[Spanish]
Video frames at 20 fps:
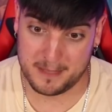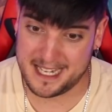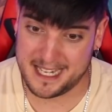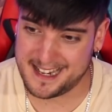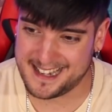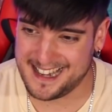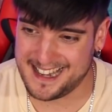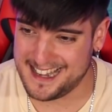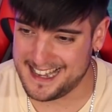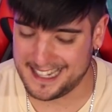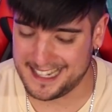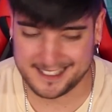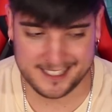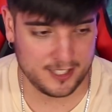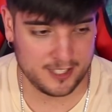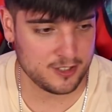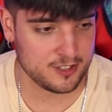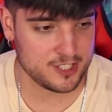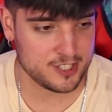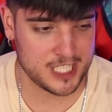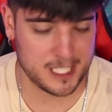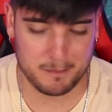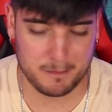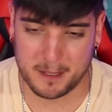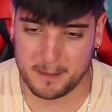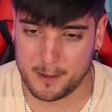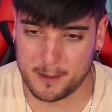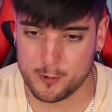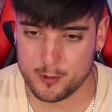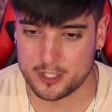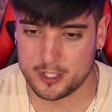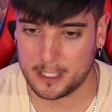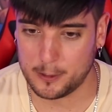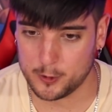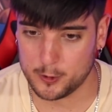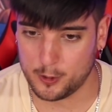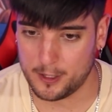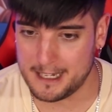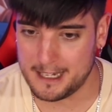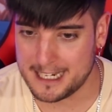Mira que el latino siempre me ha
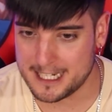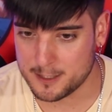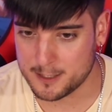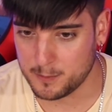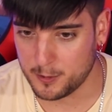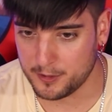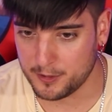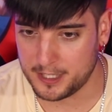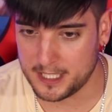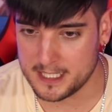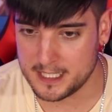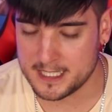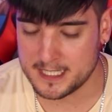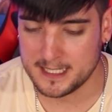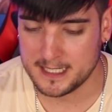gustado todas las voces.